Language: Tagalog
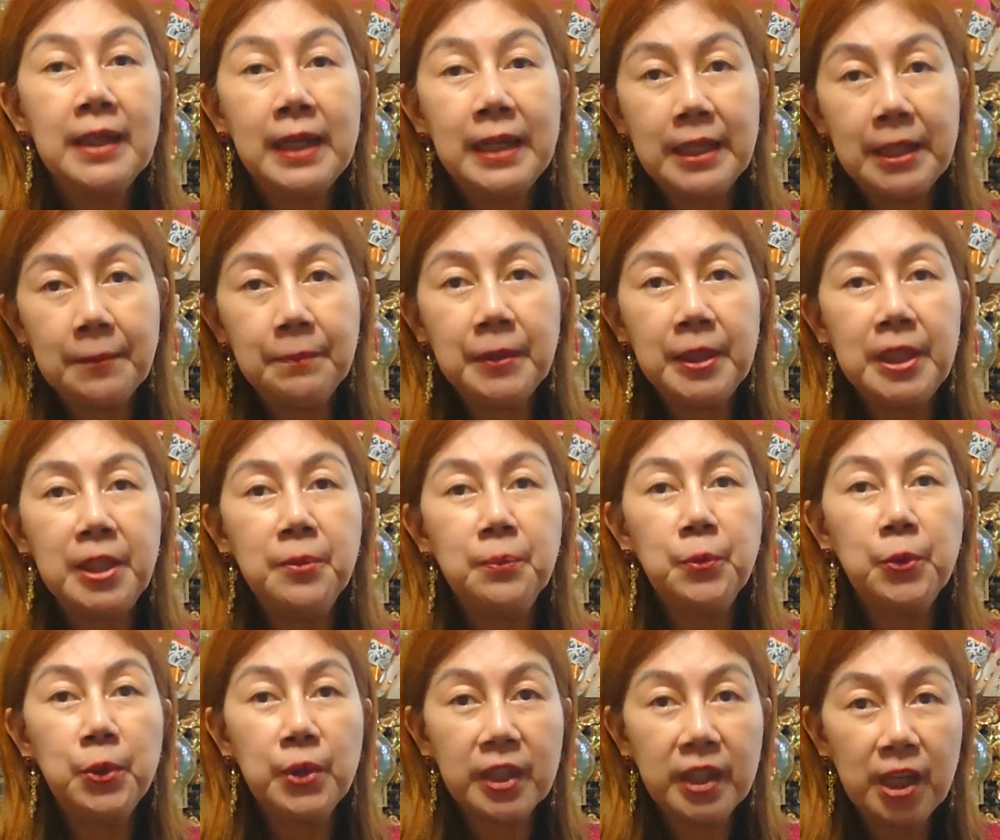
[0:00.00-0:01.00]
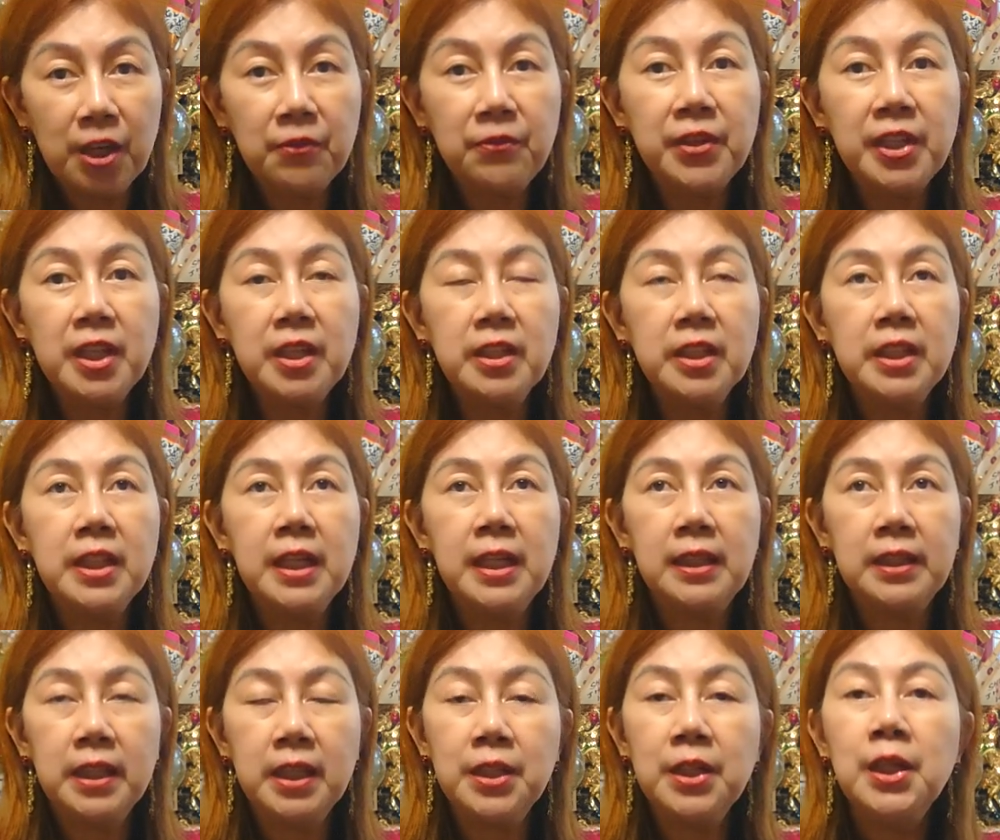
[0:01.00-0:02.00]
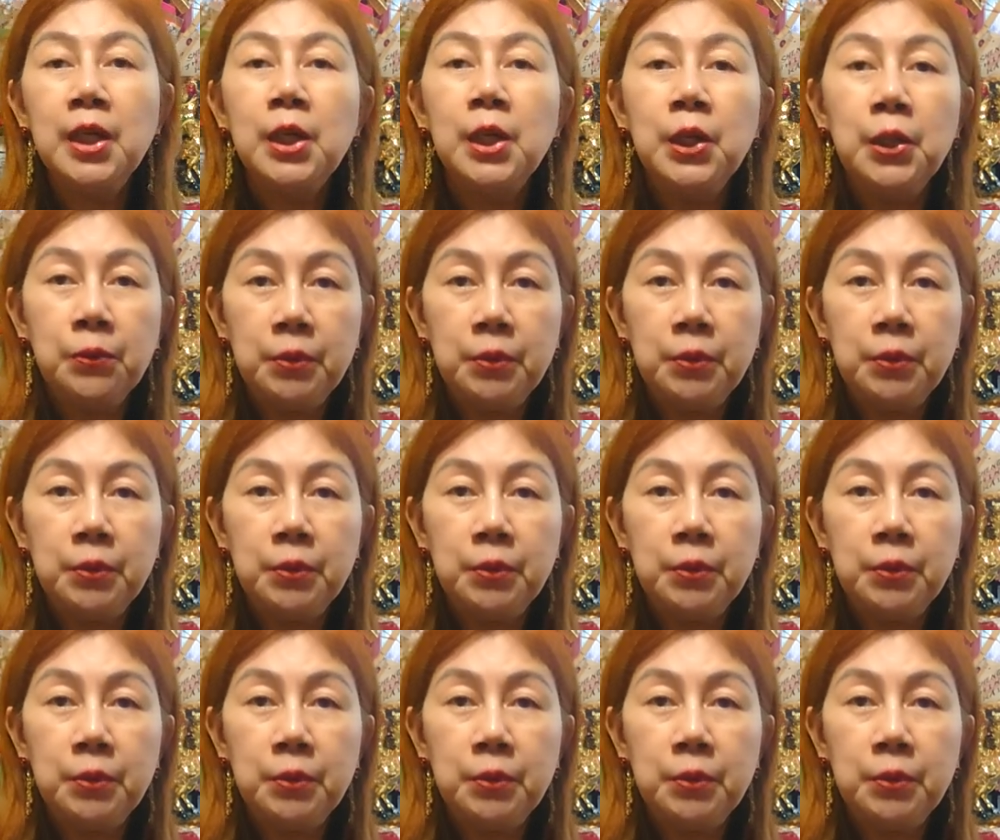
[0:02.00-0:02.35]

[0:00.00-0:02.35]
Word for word: Kagaya pa rin po ng every year natin.